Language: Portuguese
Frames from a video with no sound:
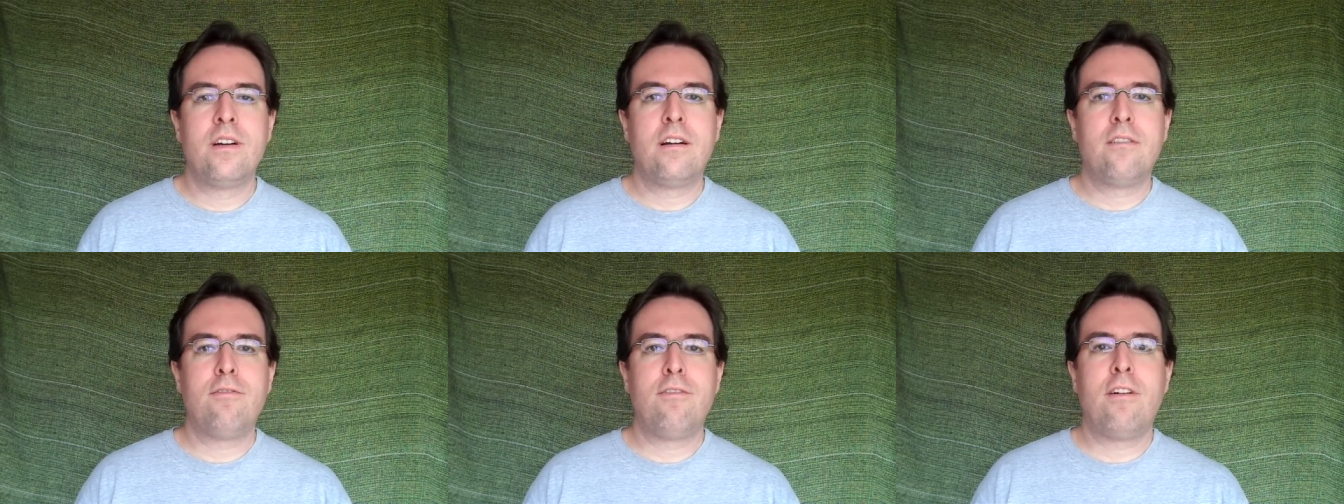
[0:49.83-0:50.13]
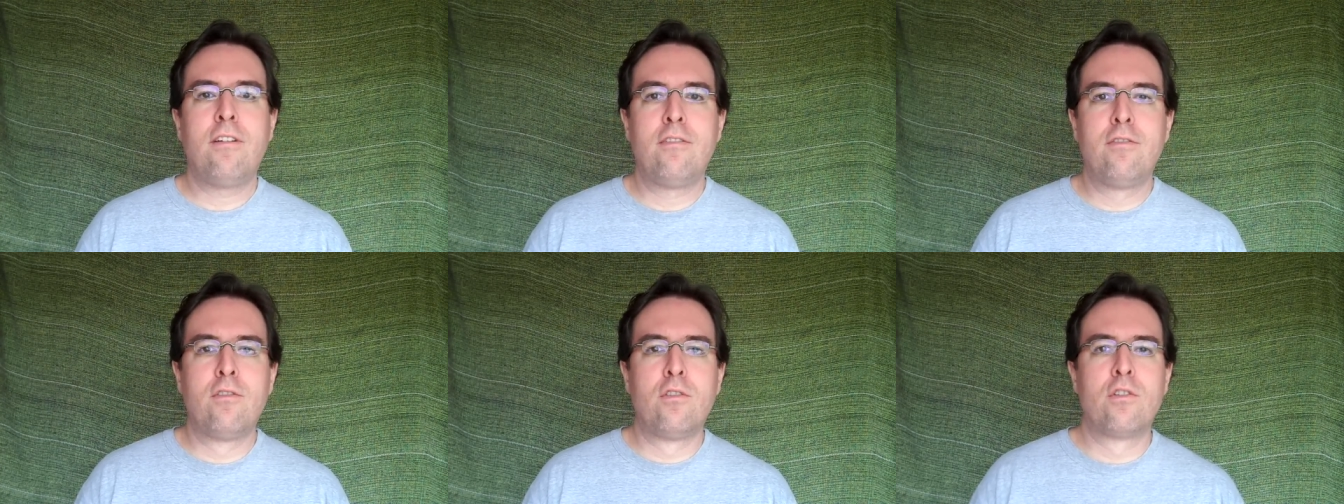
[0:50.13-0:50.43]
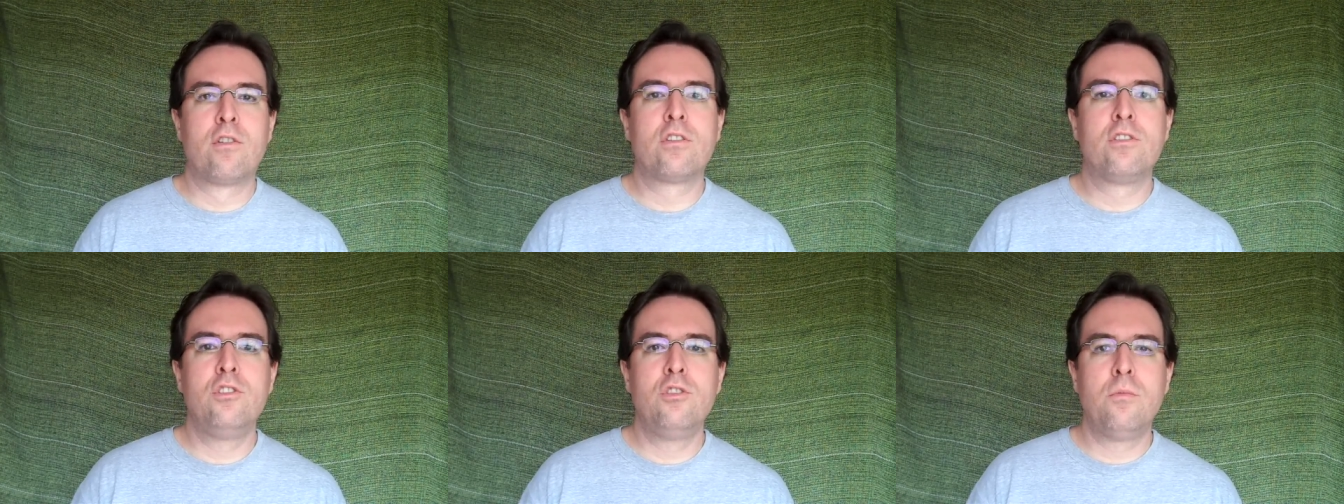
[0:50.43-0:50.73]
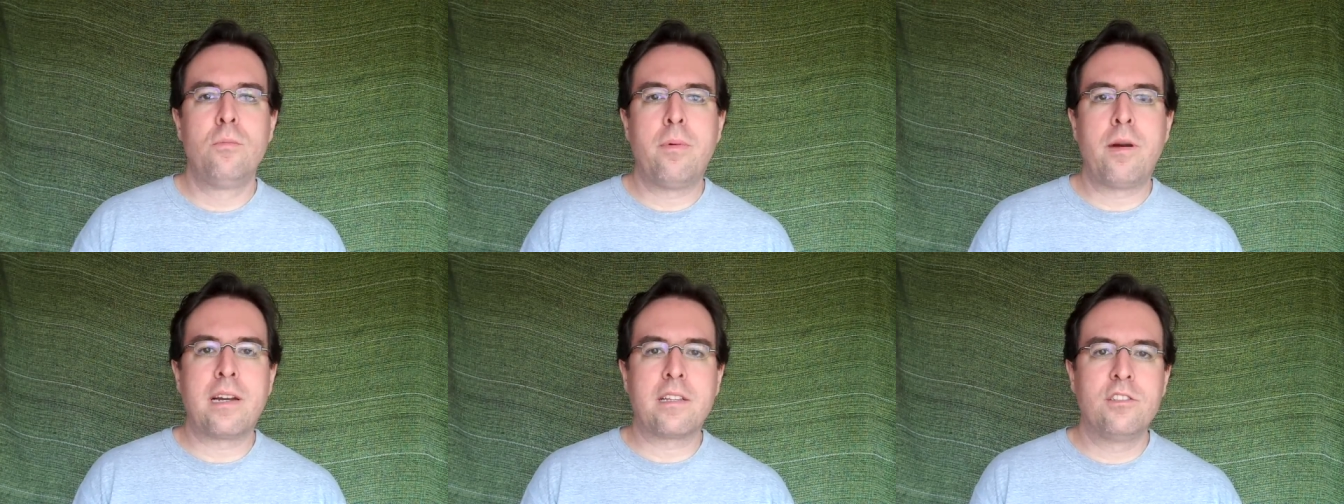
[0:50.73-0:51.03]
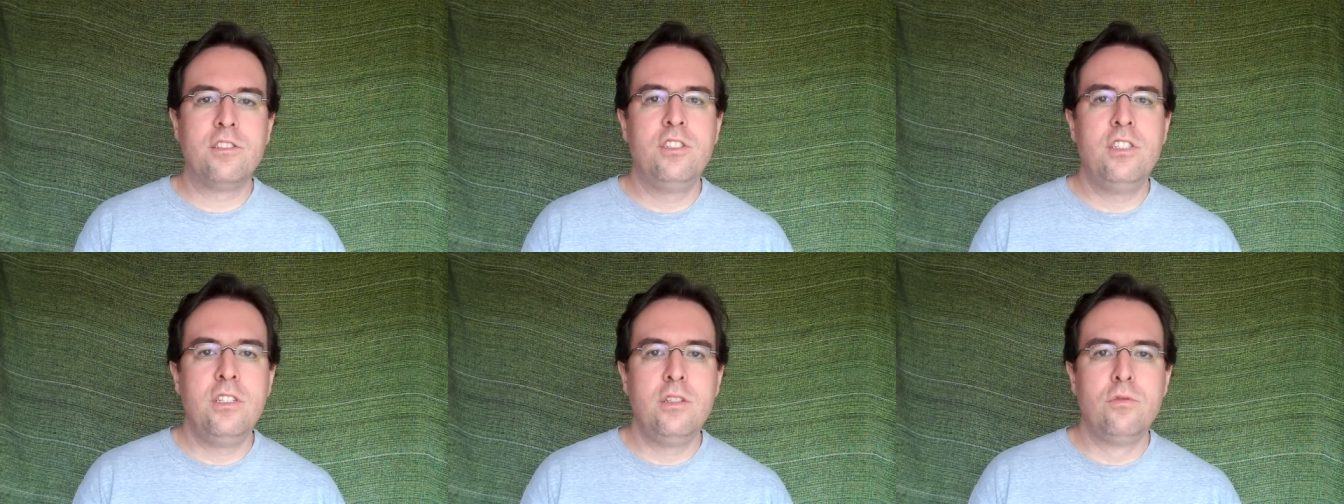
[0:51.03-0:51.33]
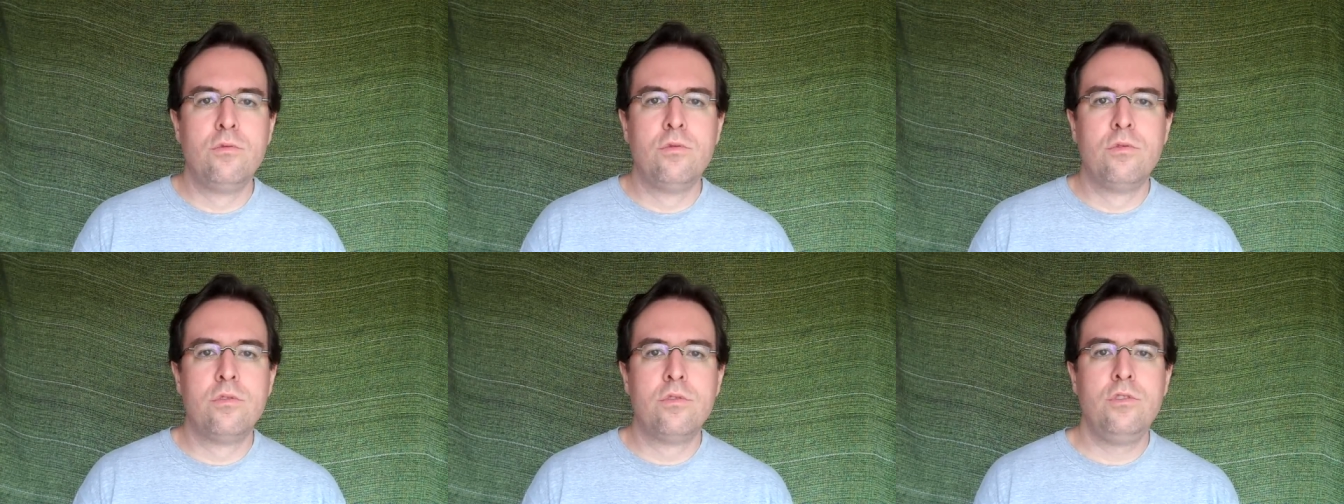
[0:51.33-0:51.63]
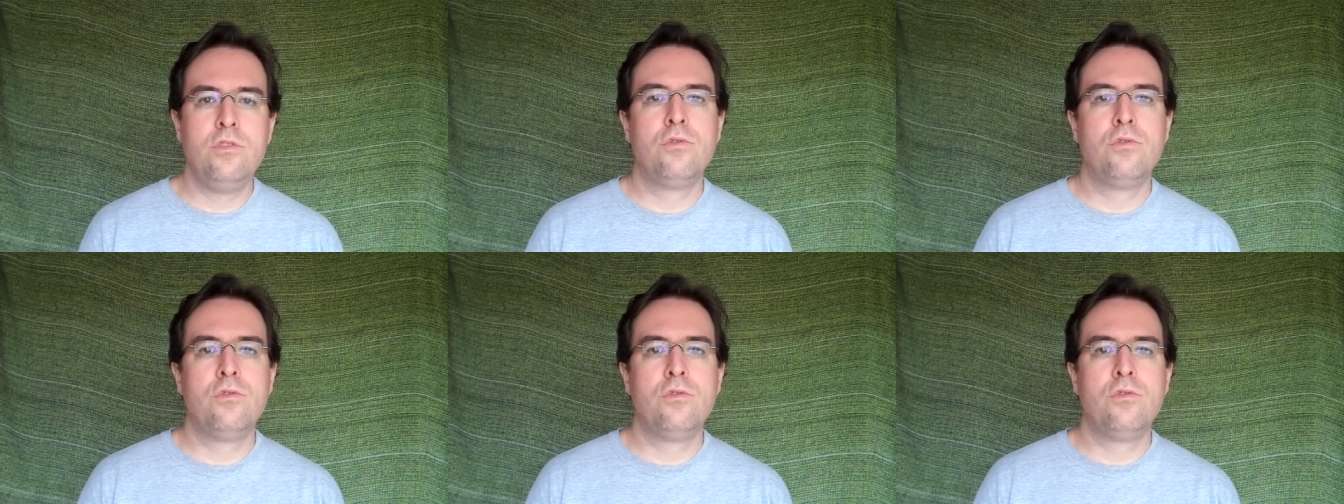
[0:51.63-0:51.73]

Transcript: a favor de um partido,